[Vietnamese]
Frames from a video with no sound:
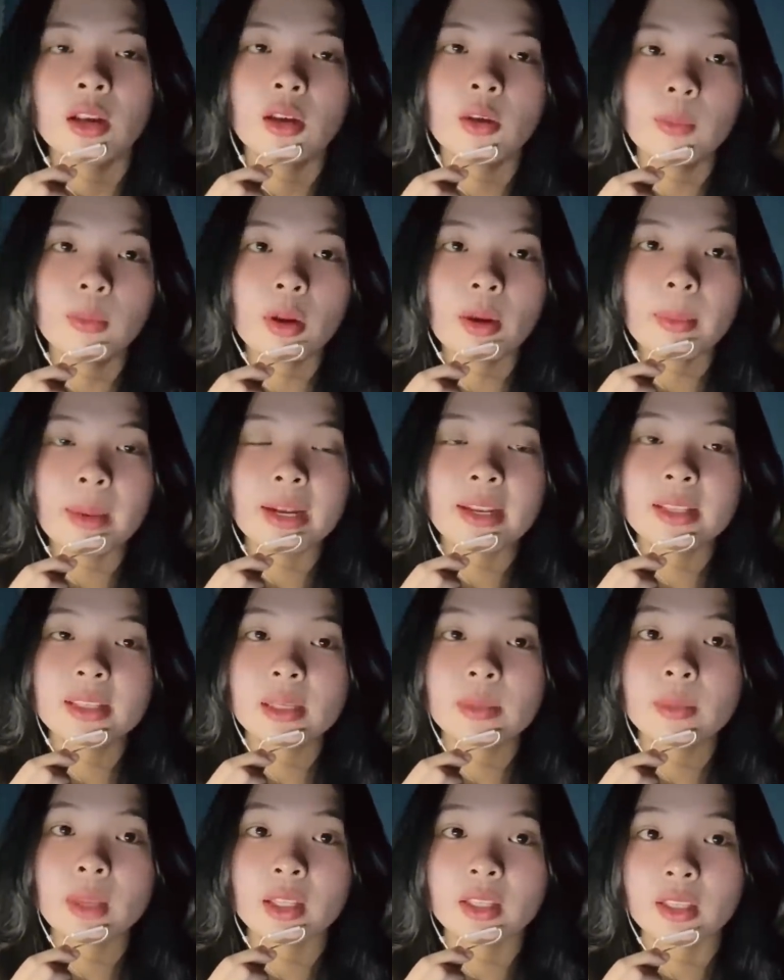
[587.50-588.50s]
lúc đó bạn đi
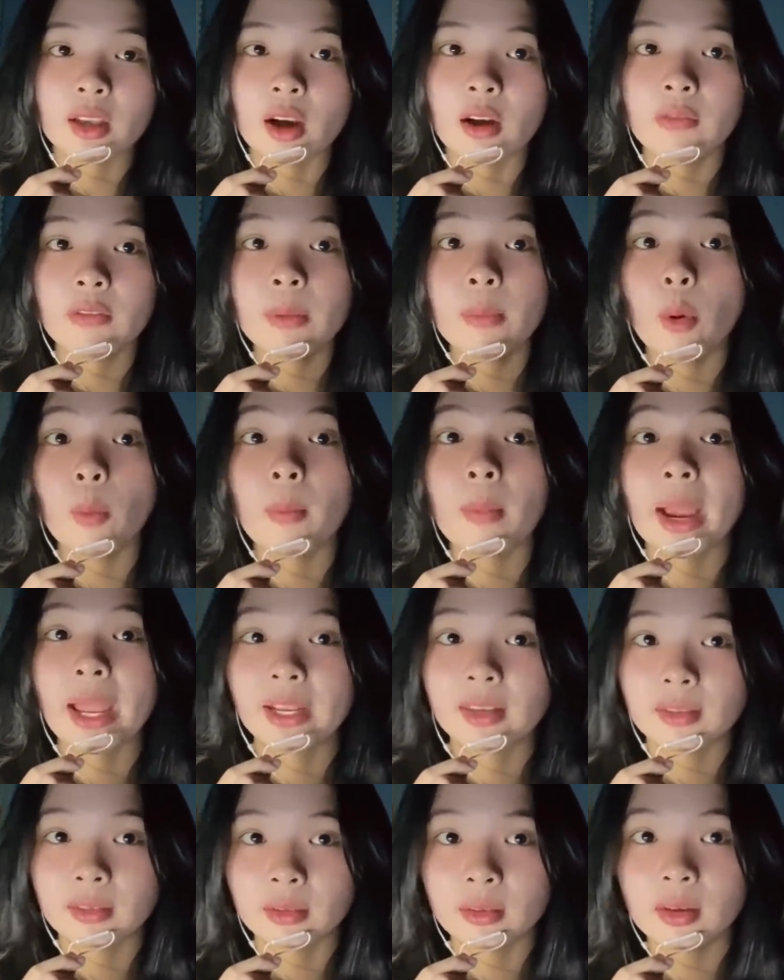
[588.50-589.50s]
xem nhà trọ với một
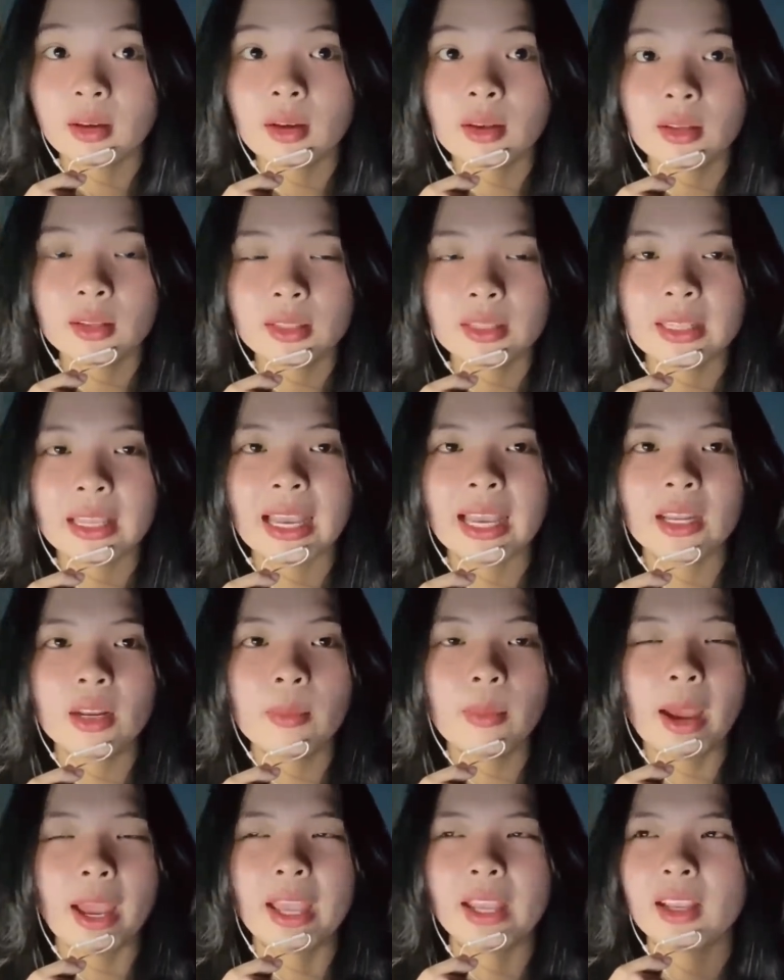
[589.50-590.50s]
bạn nữa hai
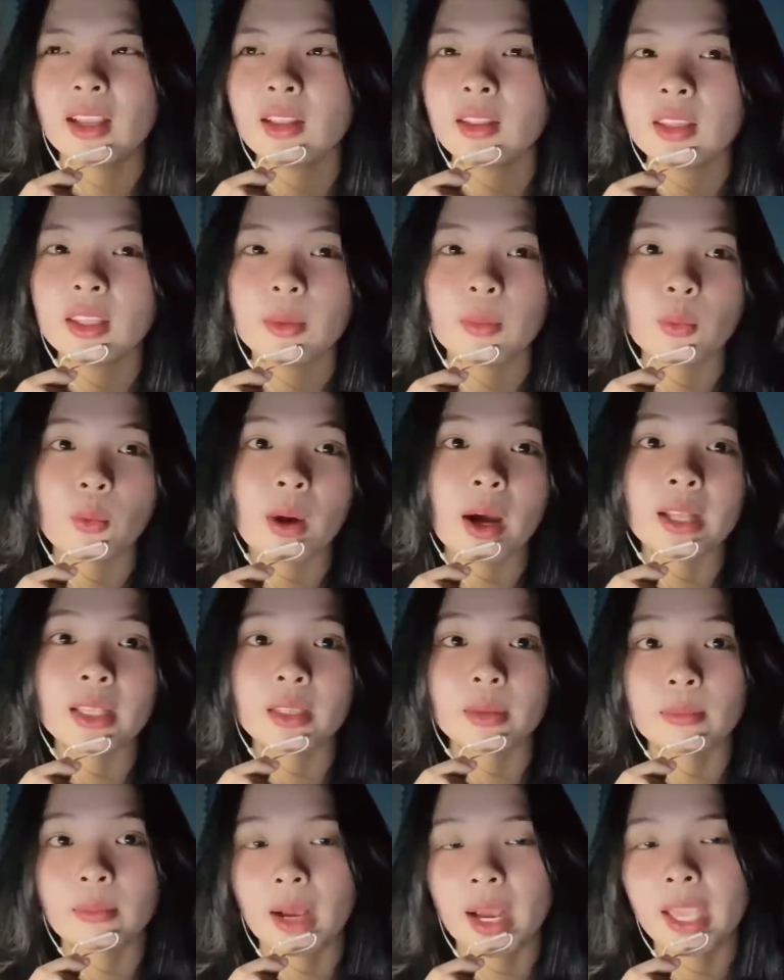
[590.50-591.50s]
đứa bạn tìm hoài
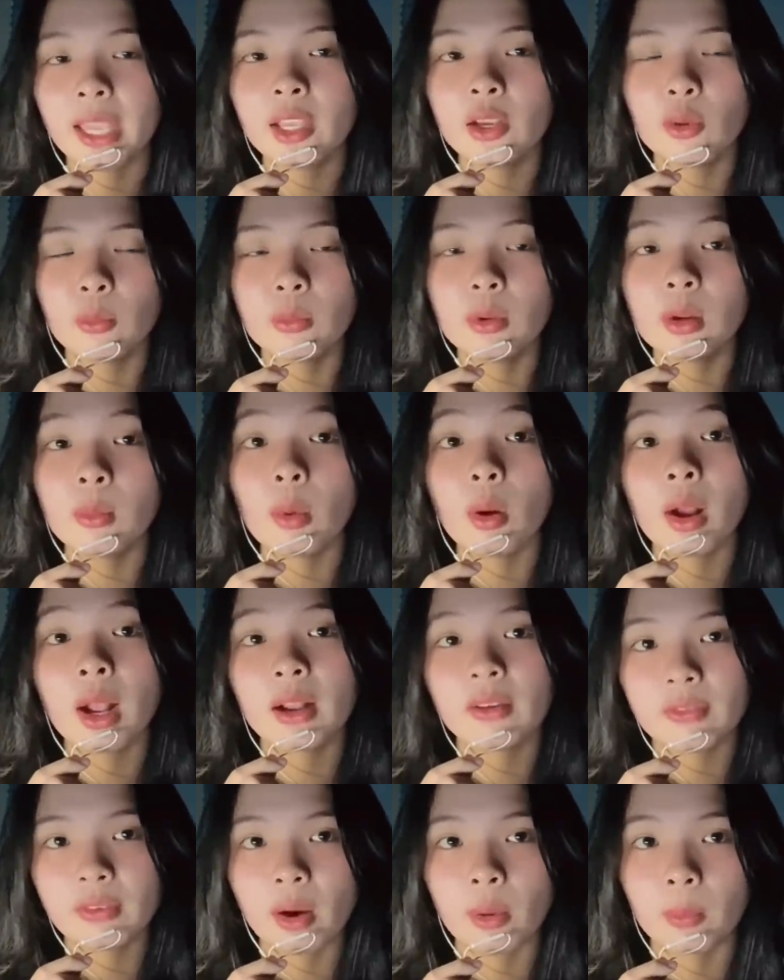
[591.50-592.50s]
thì mãi cũng được một
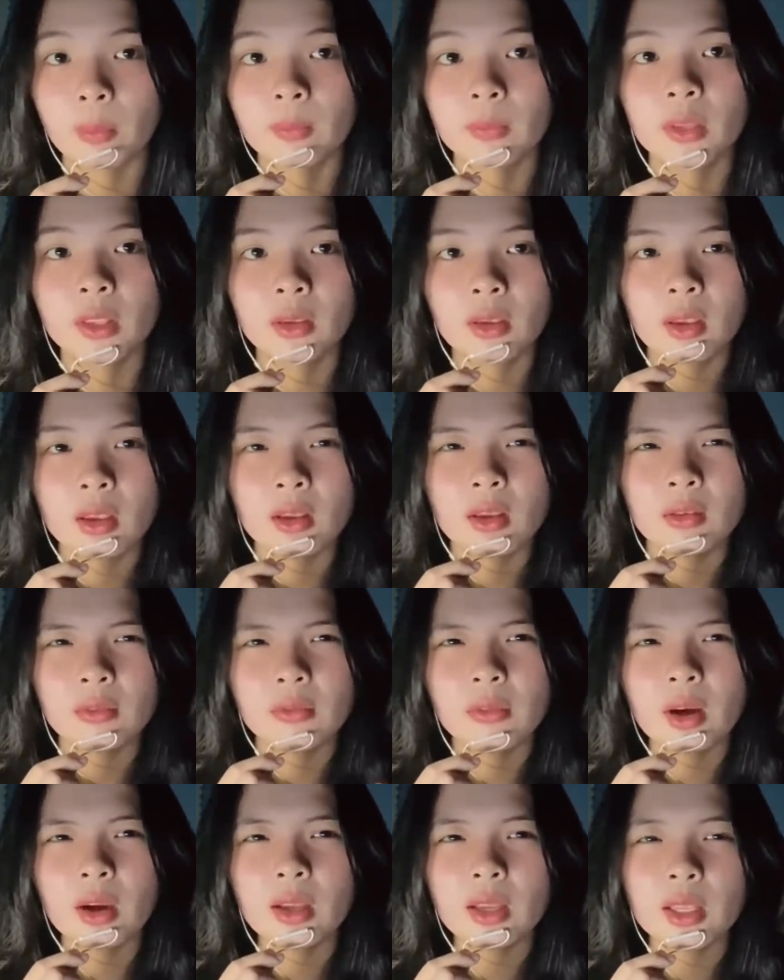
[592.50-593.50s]
căn phòng
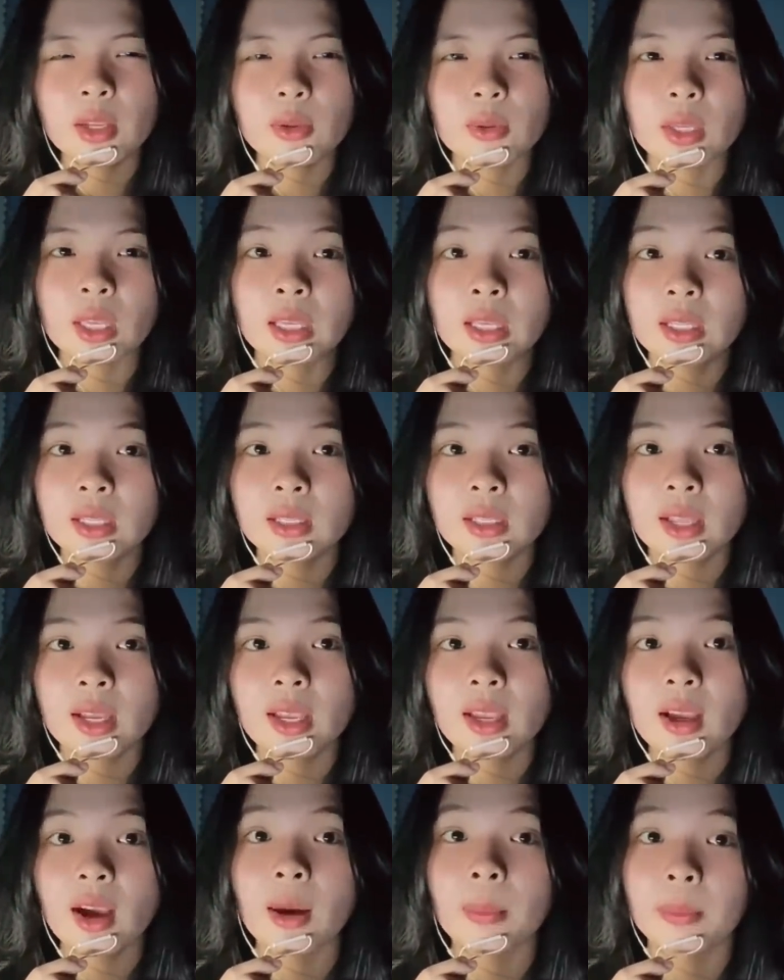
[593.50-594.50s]
với cái điều kiện kinh
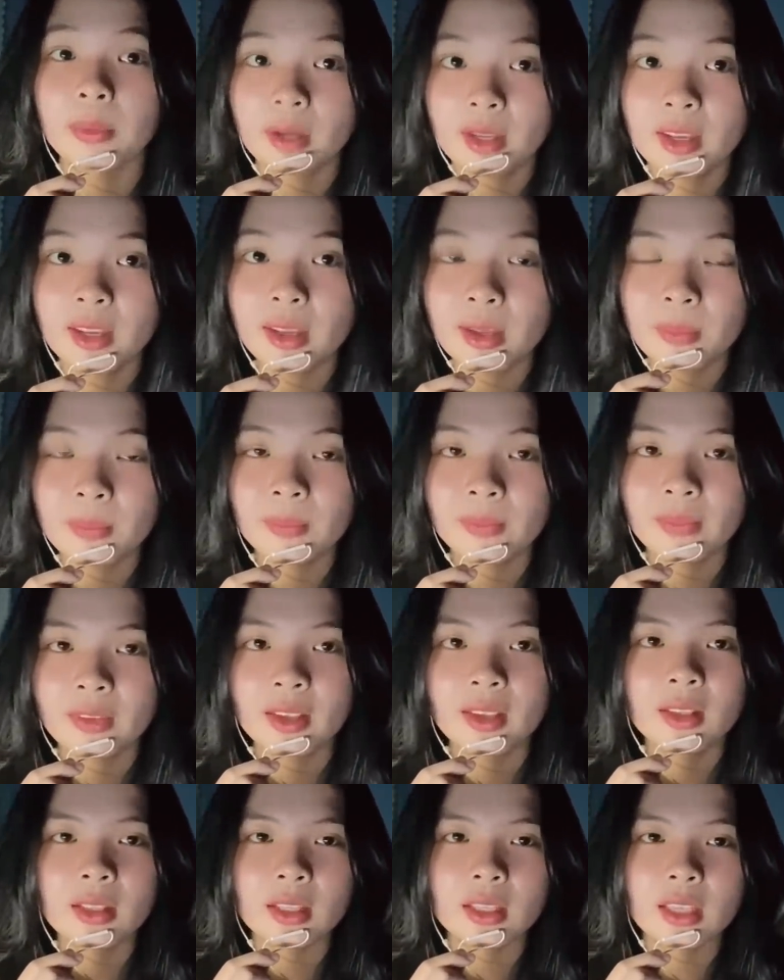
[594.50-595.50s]
tế hợp lý
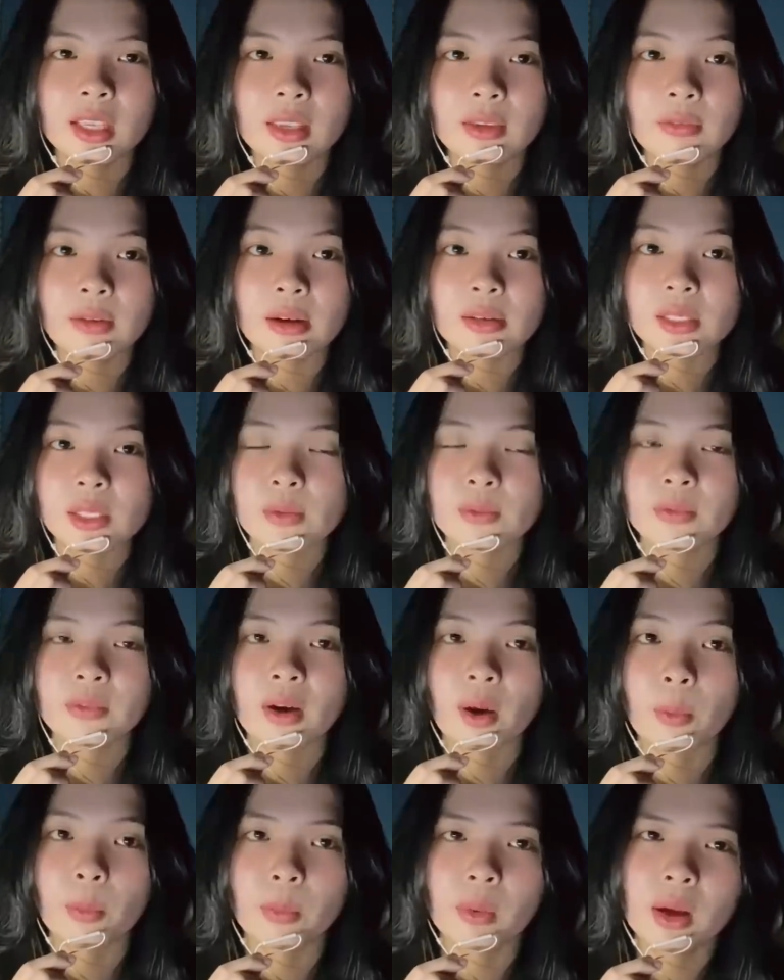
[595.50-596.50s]
thì khi vào xem
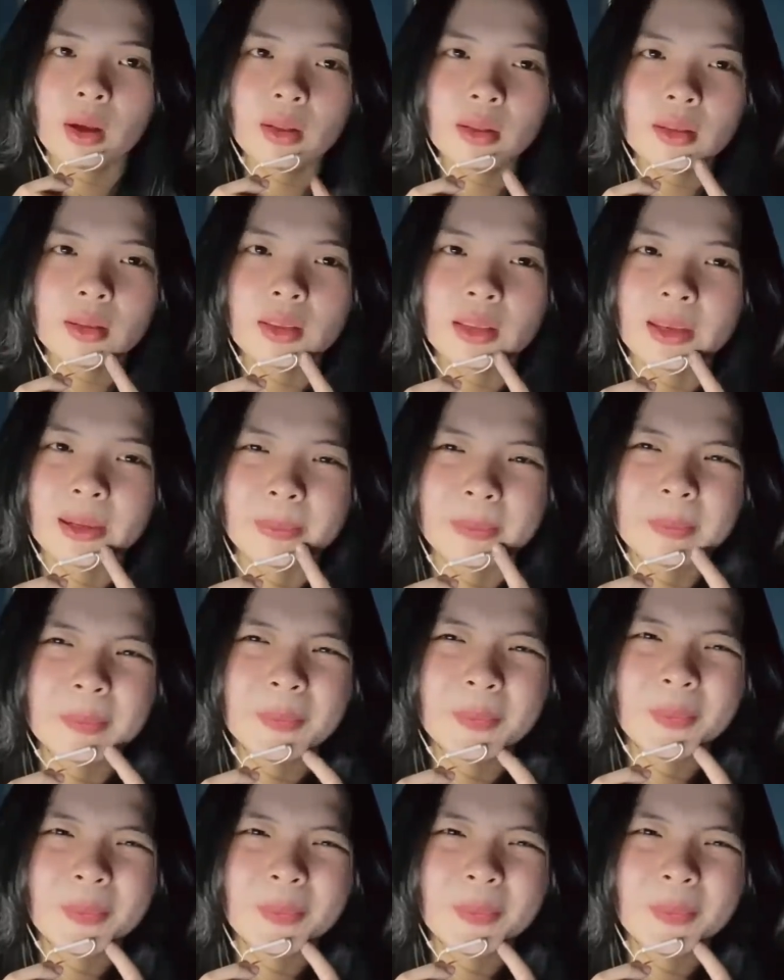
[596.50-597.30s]
phòng á thì à,